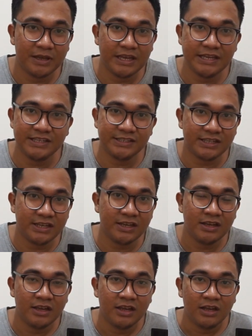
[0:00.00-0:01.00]

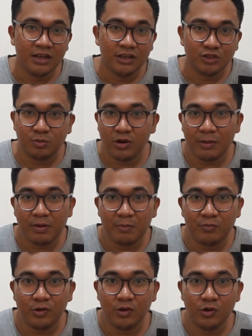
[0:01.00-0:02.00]
inci
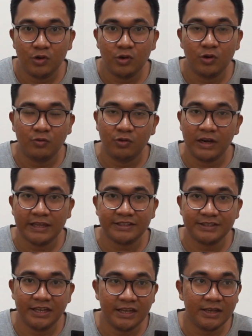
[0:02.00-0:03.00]
1080 Full
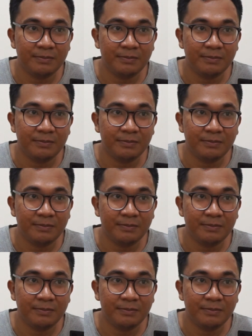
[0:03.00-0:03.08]
HD